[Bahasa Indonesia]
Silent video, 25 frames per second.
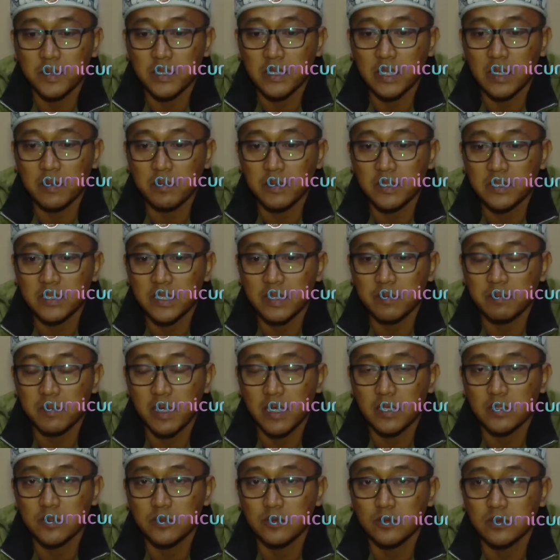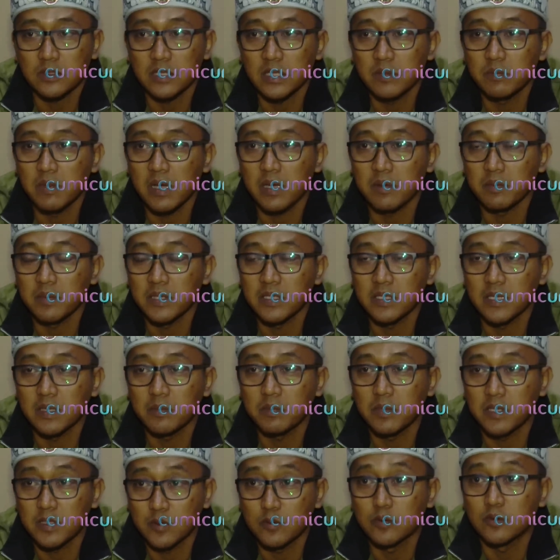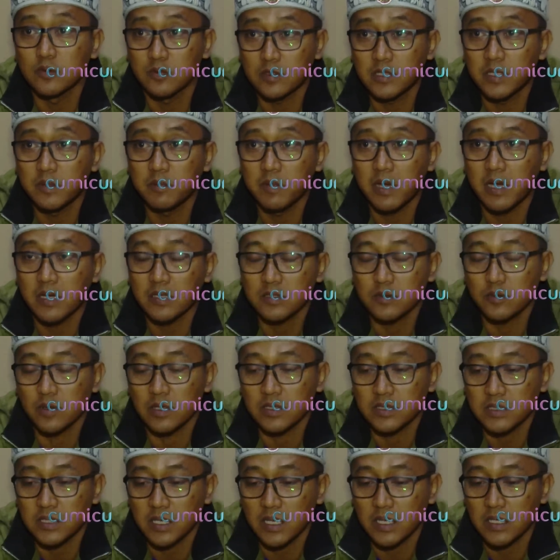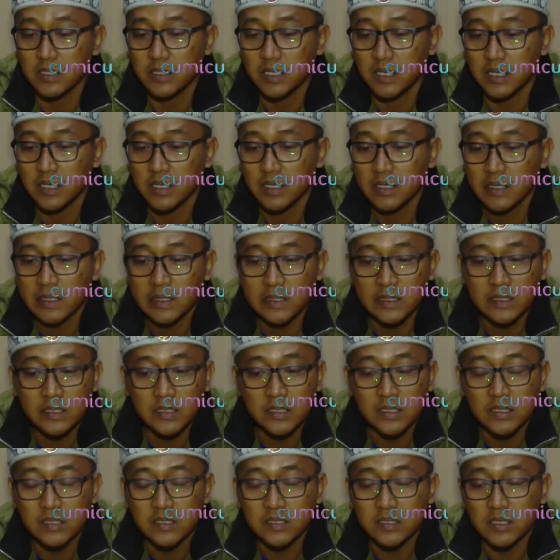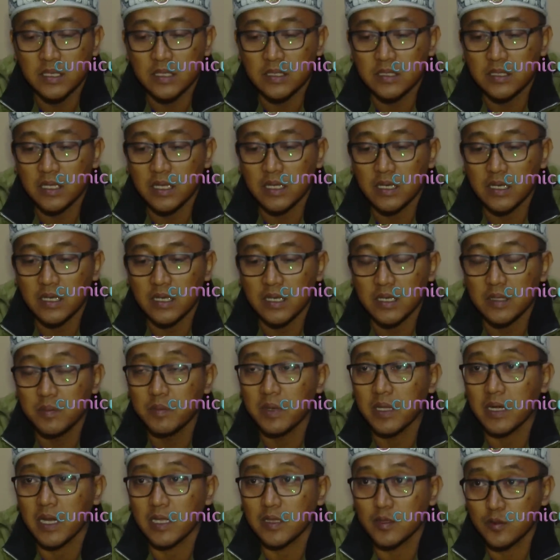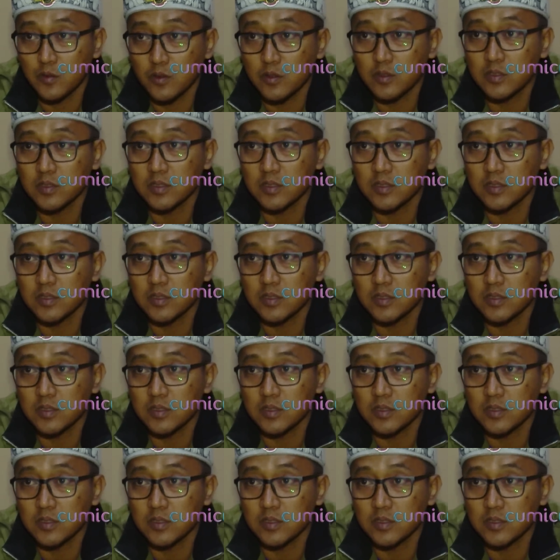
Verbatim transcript: pertama saya masuk di dulu di bank swasta ada sekitar 500